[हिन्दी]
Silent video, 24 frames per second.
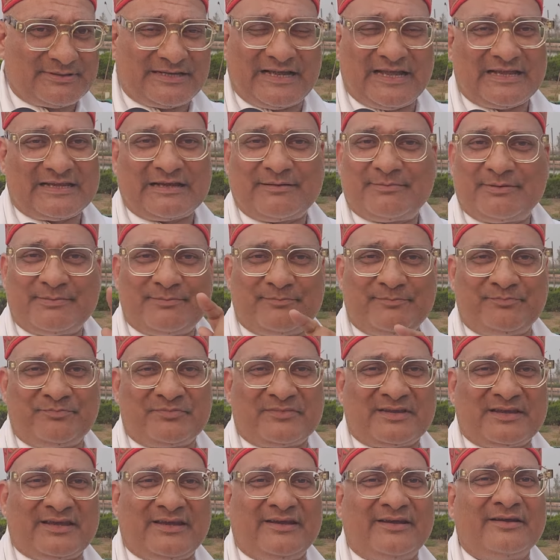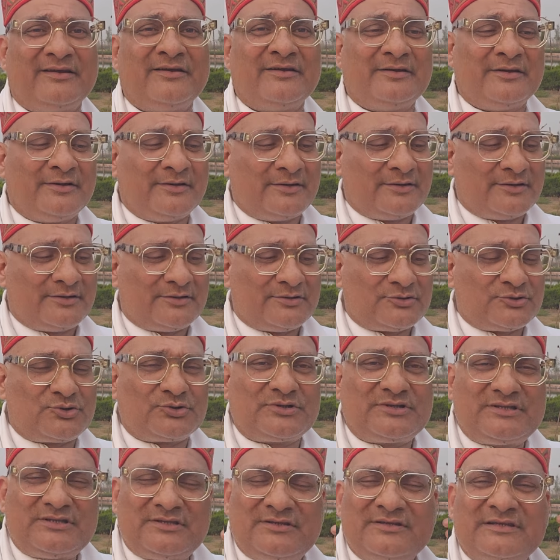बताया था अभी कि
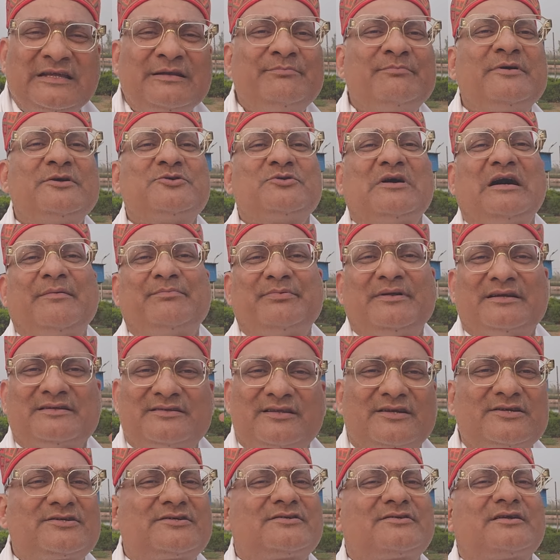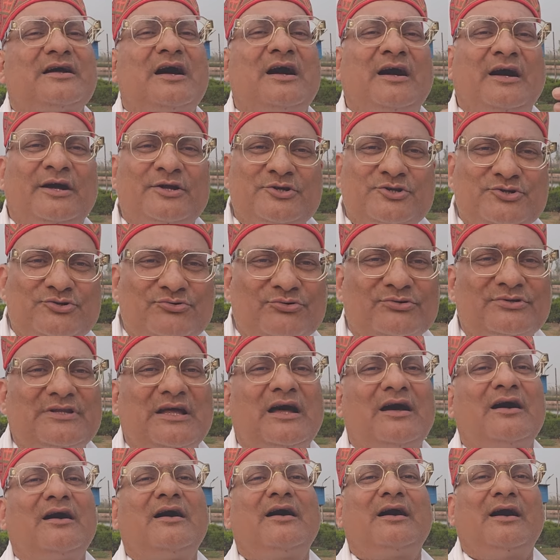जो दिन में जो आपने दृष्टा
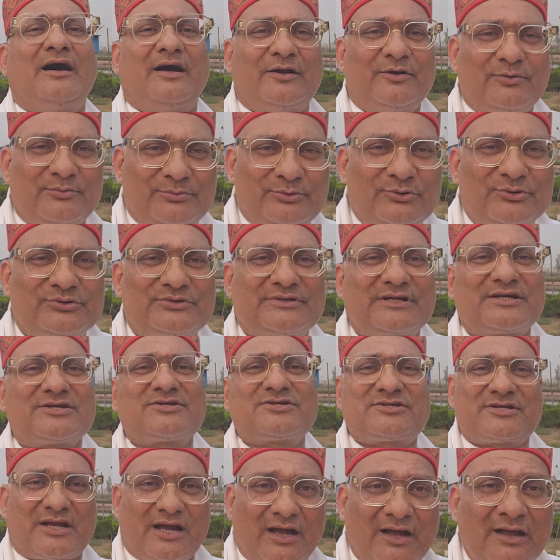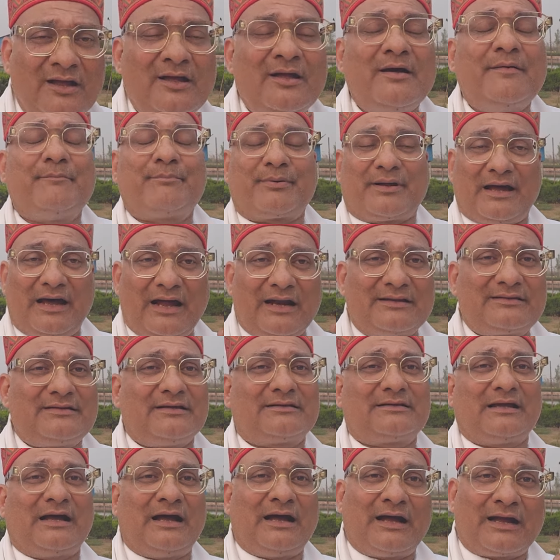श्रुता अनुभूत
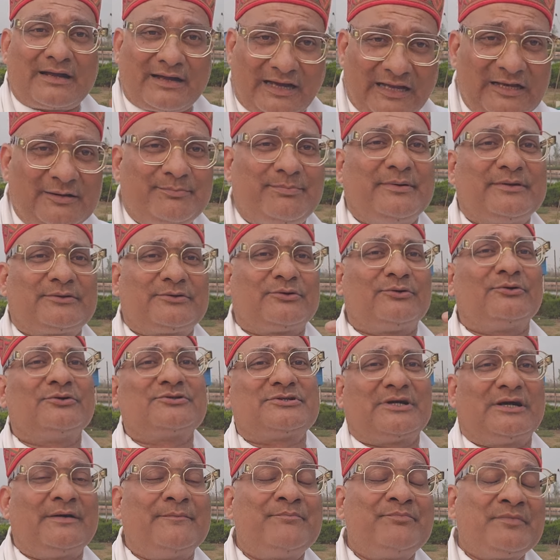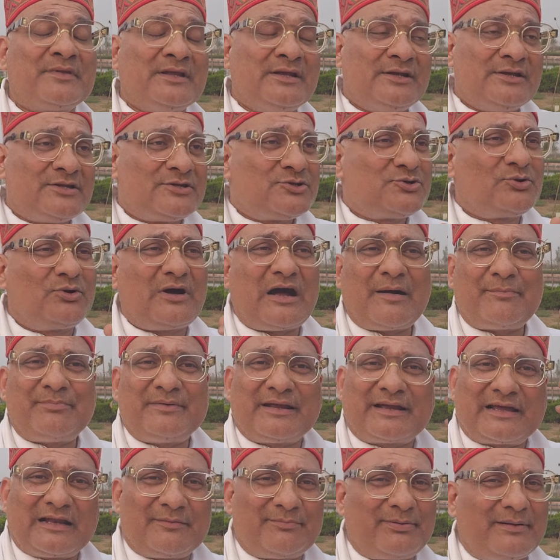प्रार्थिता कल्पितोच जो
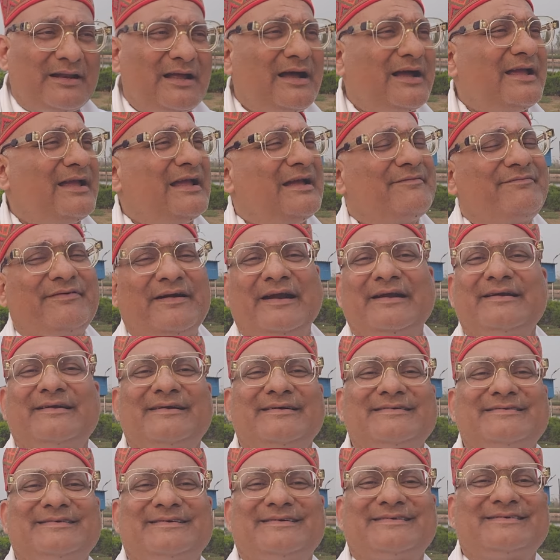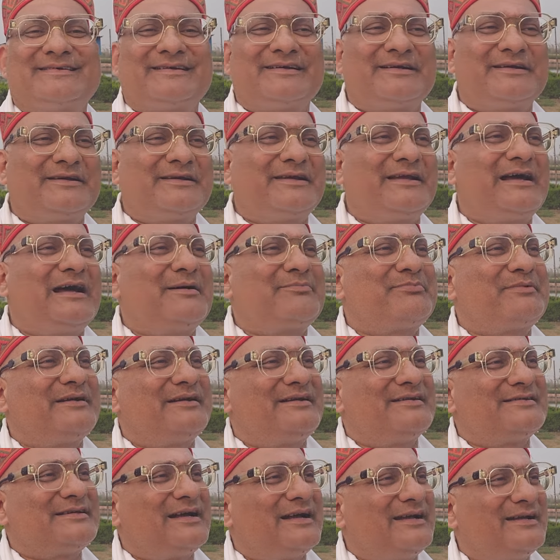आपकी कल्पनाएं हैं फैंटेसीज़ हैं या
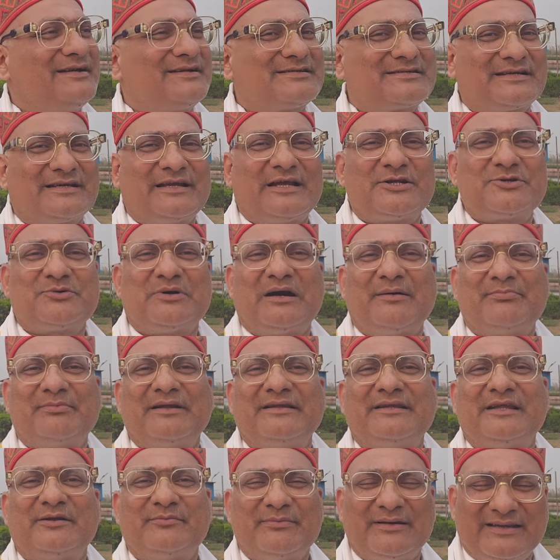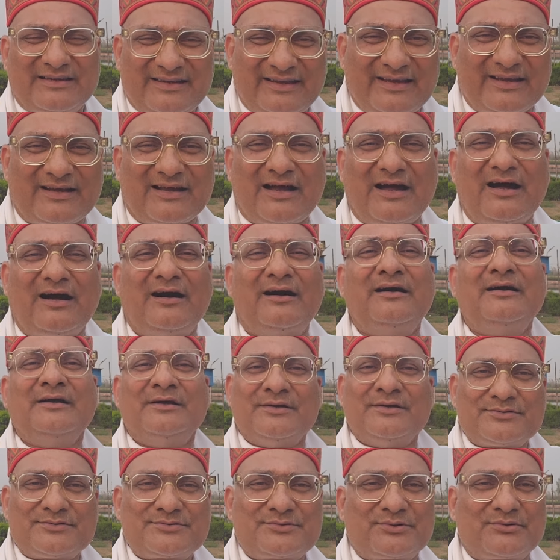आपकी डिज़ायर्स हैं या जो आपने दिन में देखा
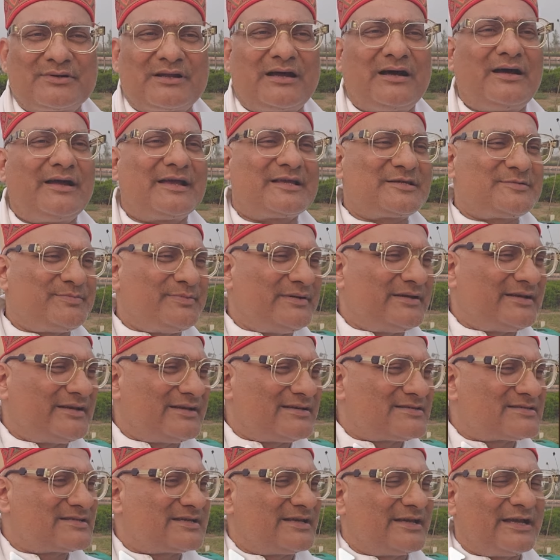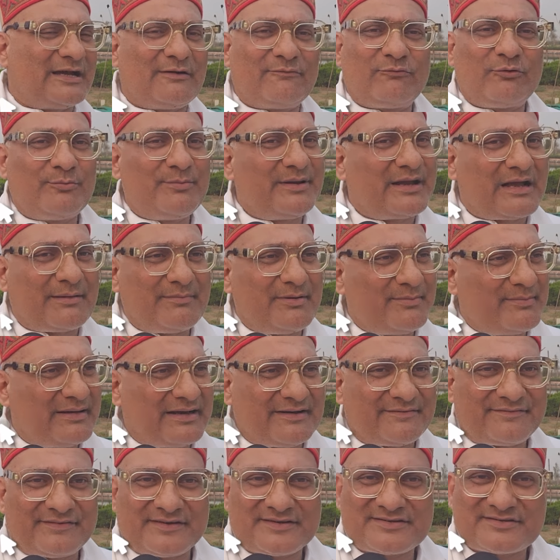सुना एक्सपीरियंस किया वो भी कभी
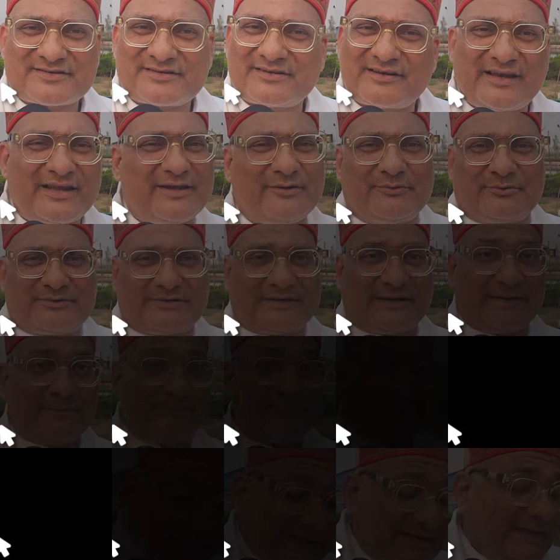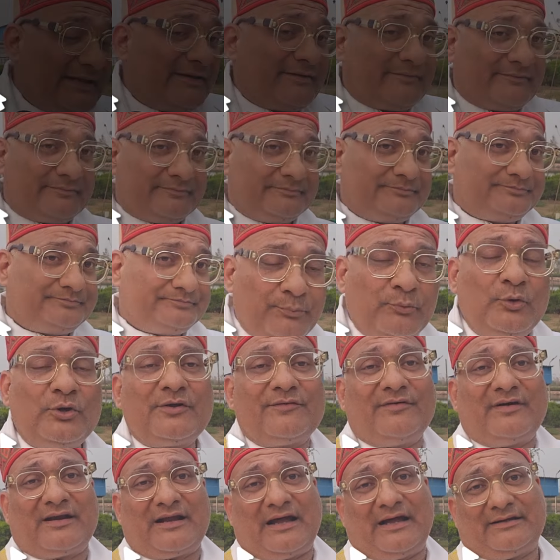मैनिफेस्ट नहीं होते लेकिन
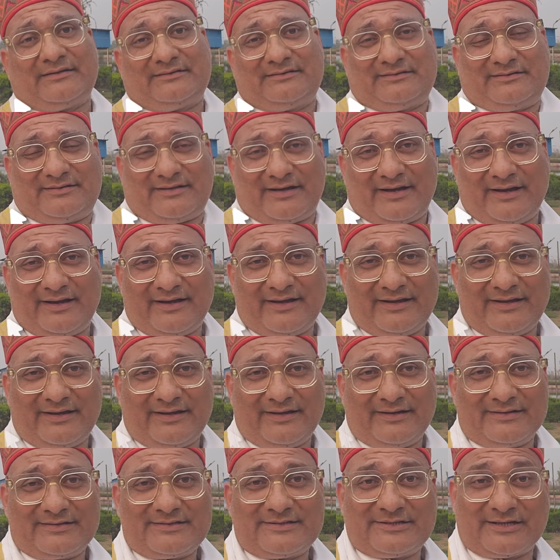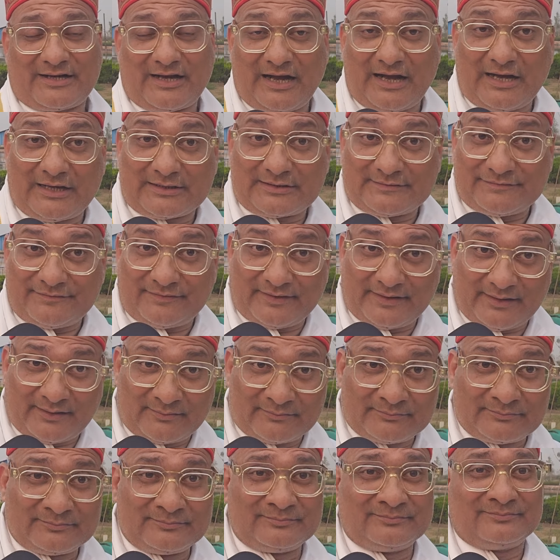पूर्व रात्रे चिरात
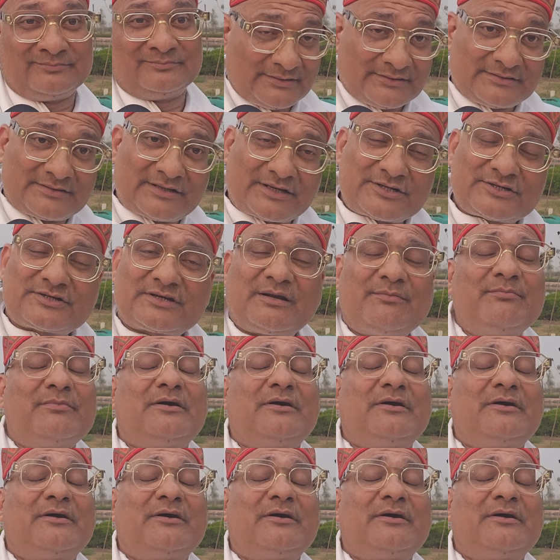फलम दृष्टम